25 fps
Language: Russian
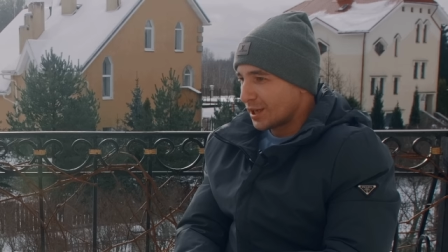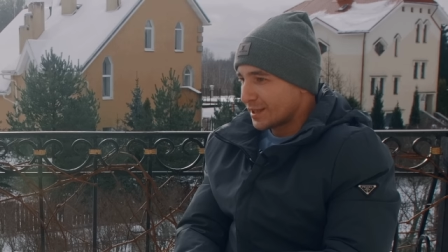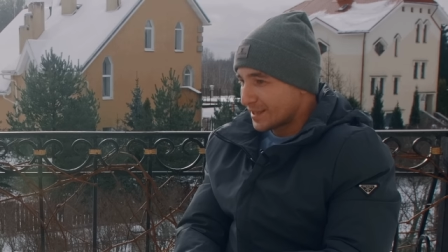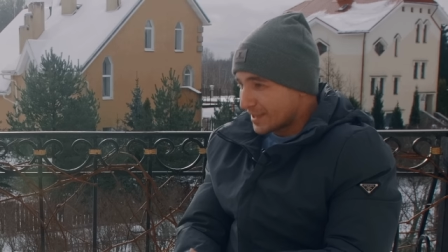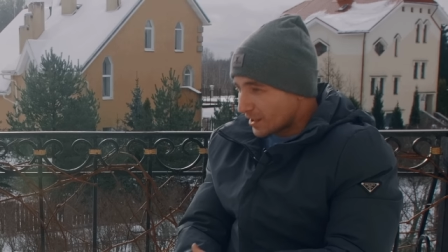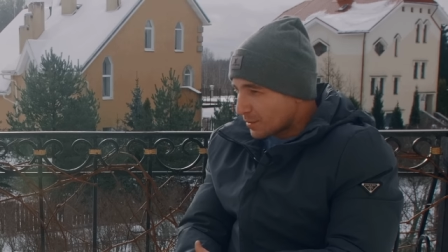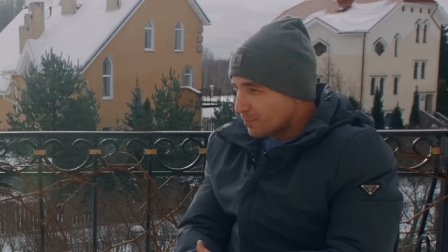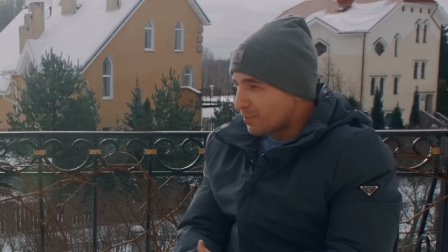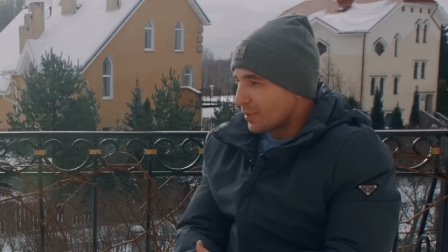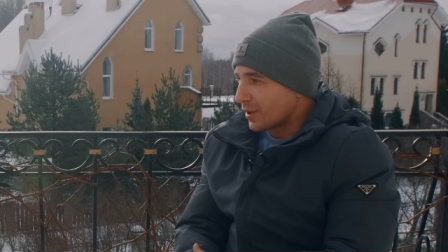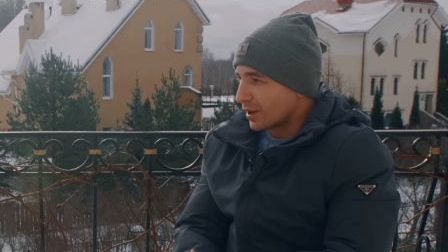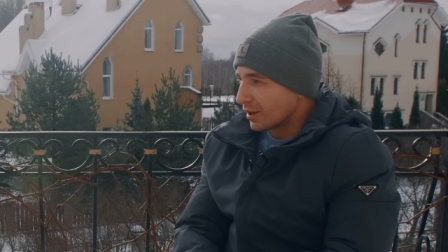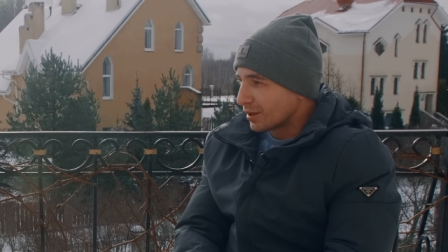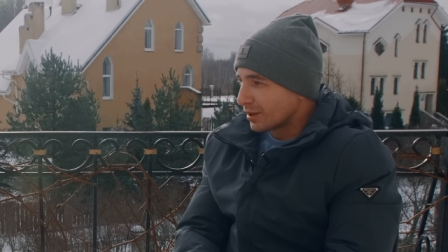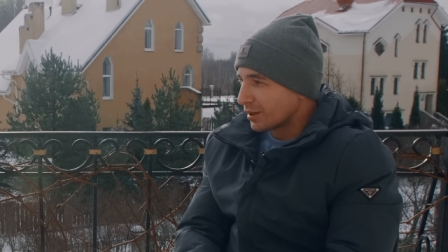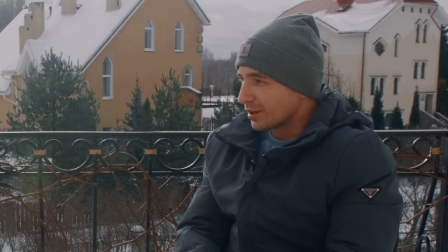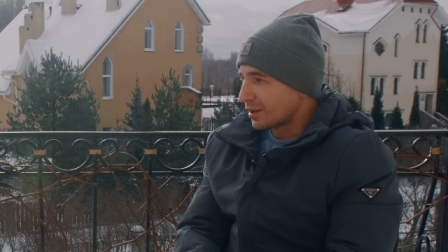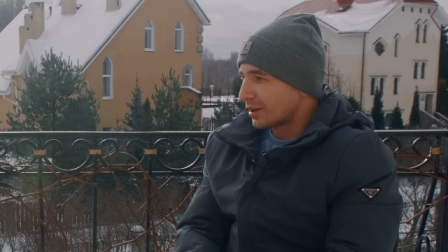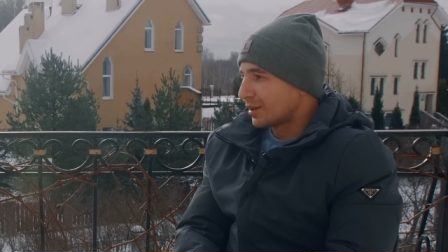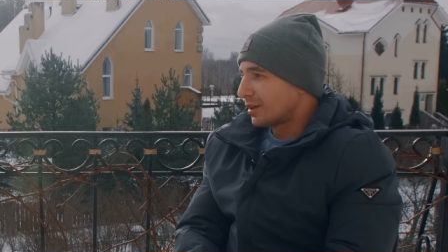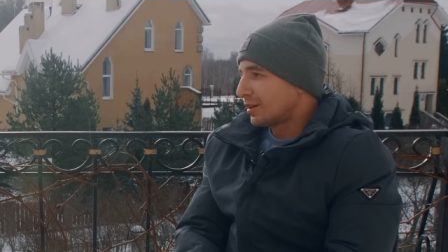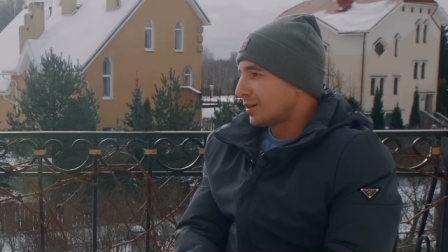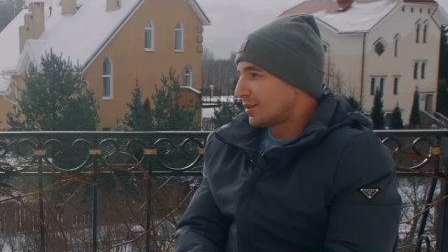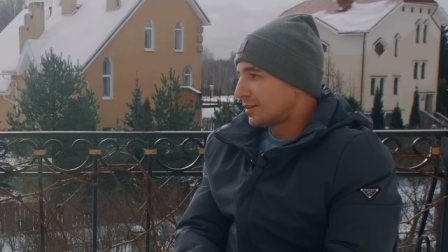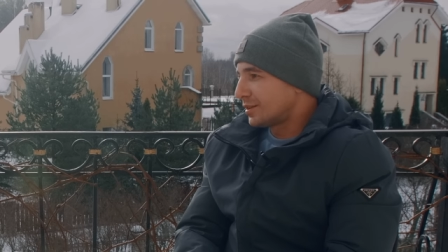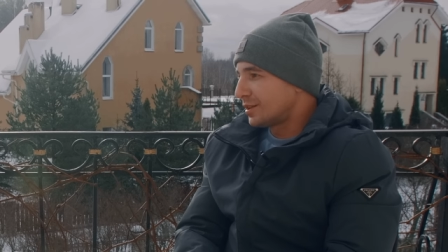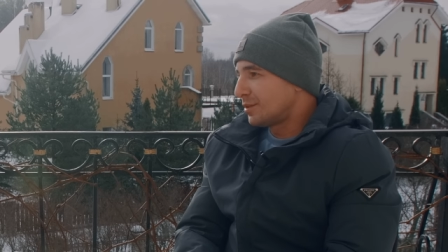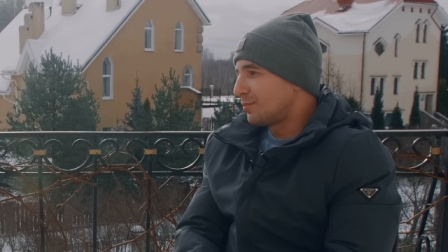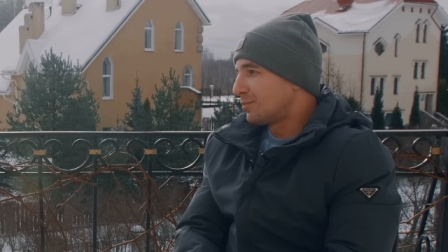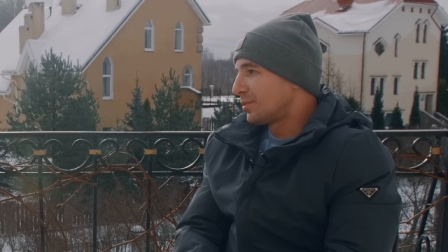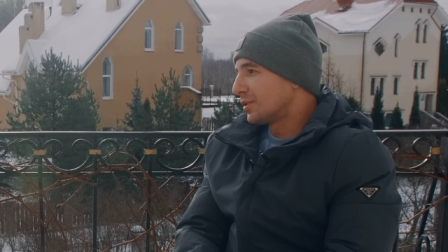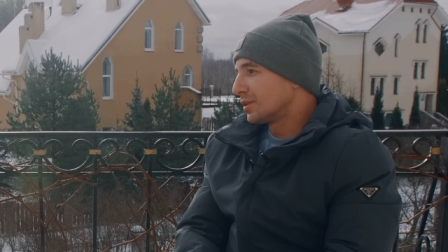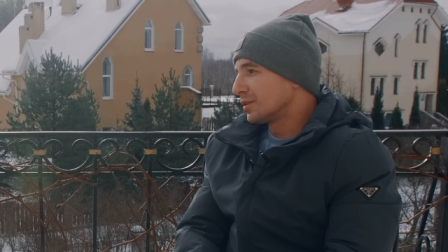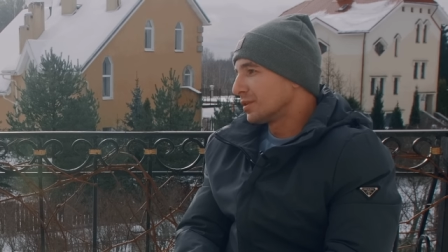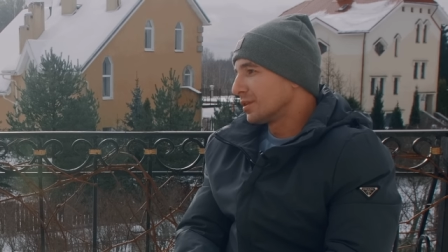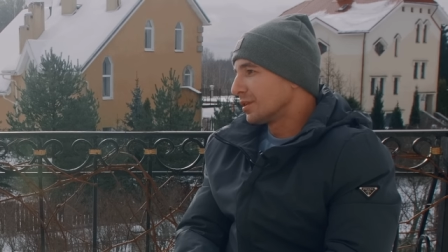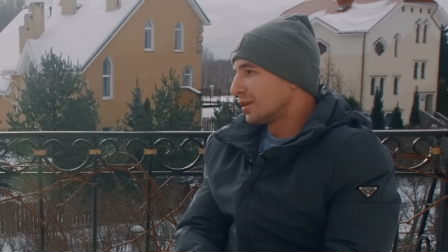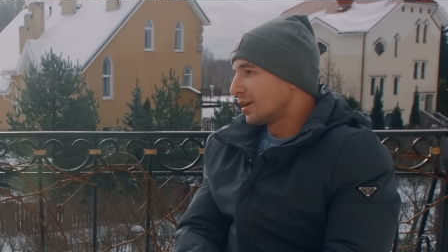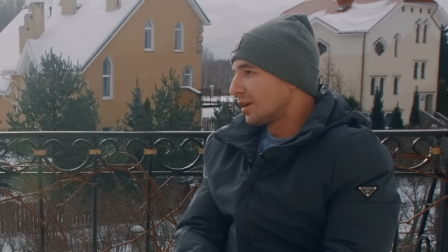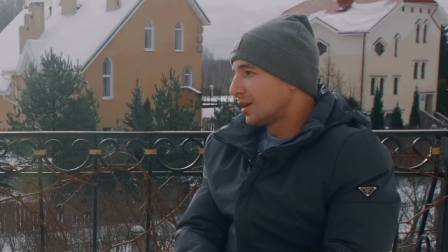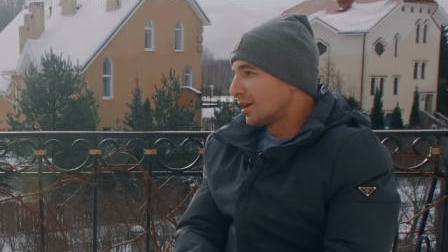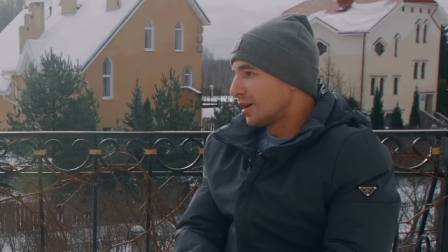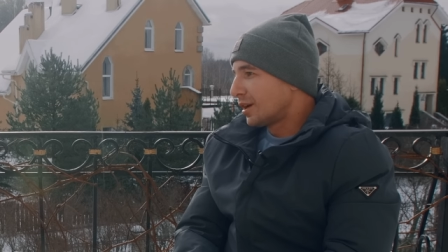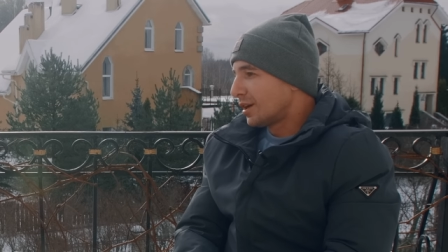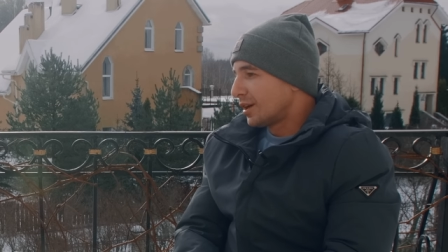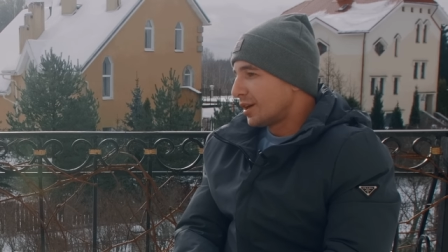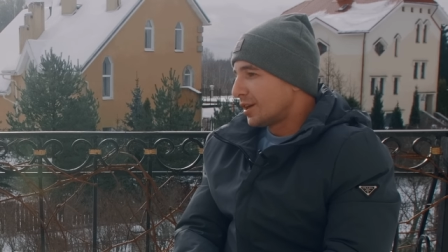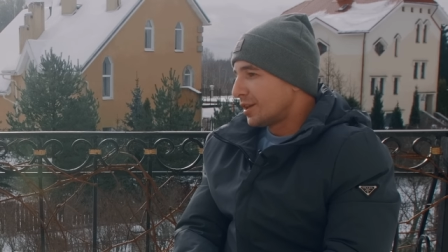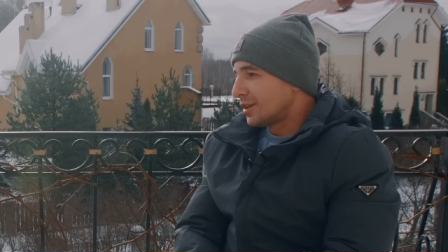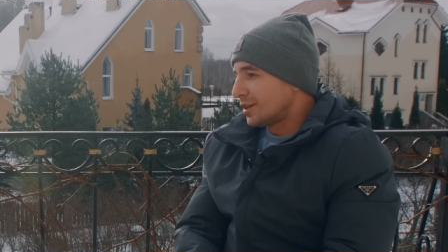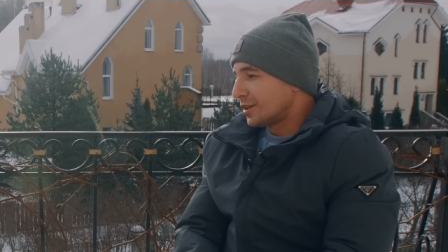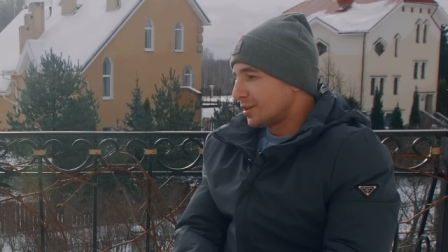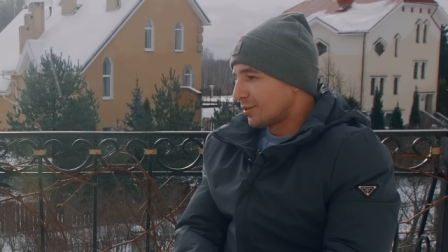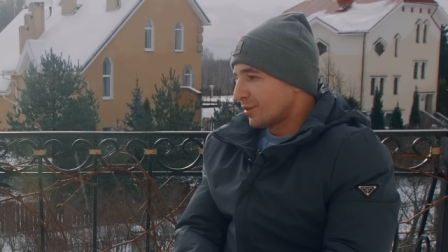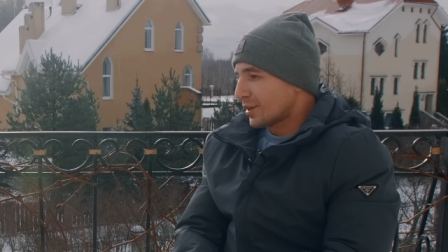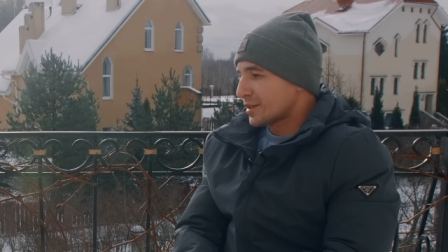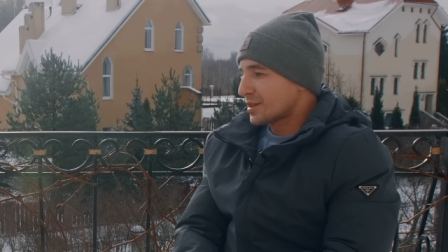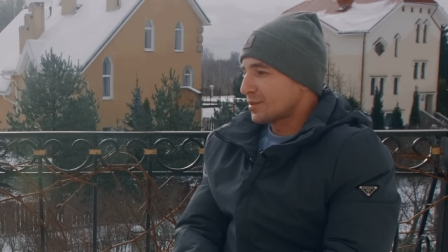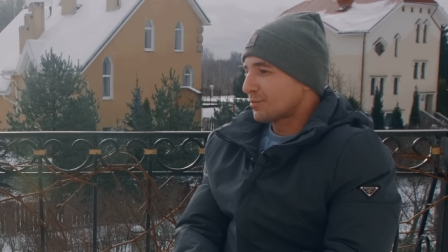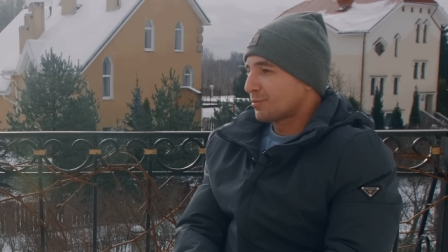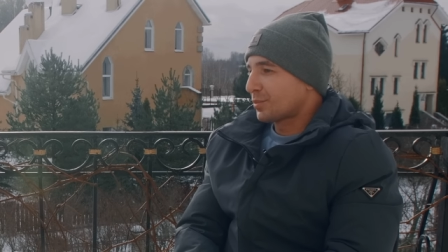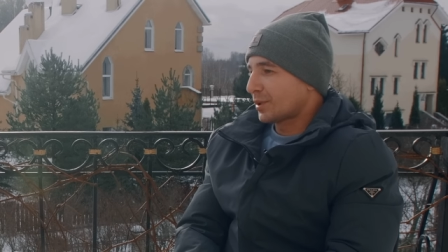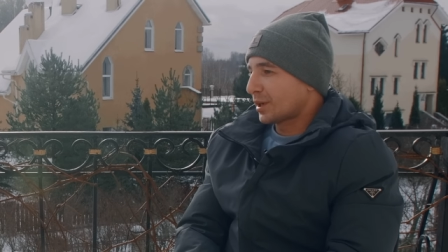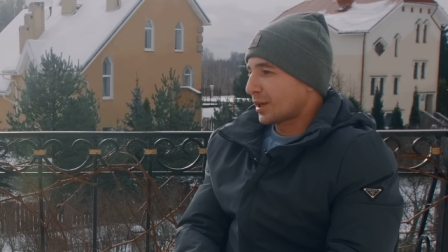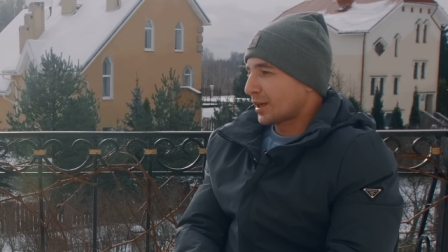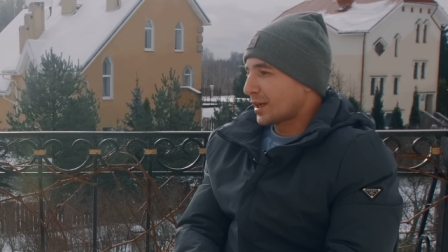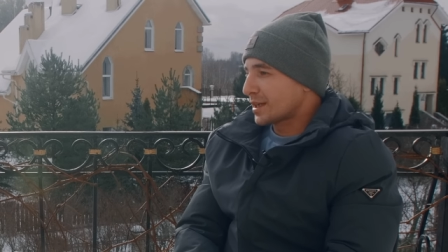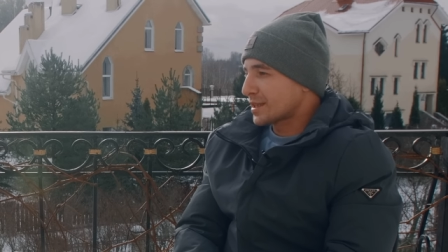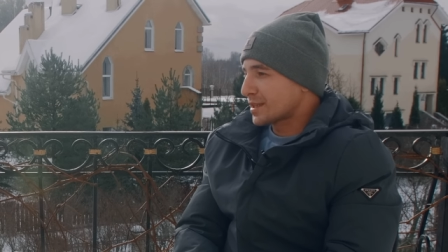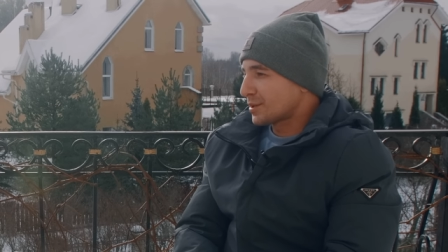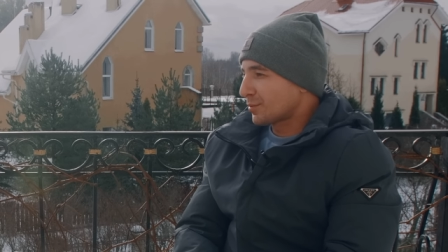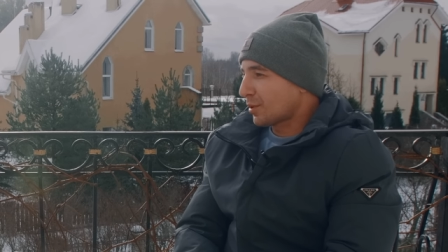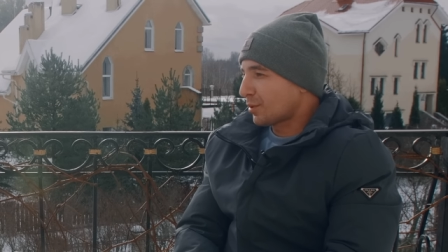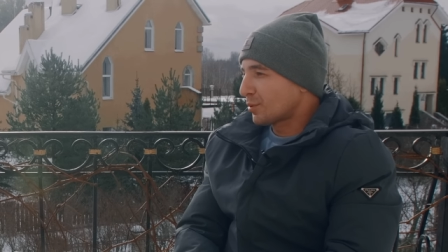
терпел, не пил. И в один прекрасный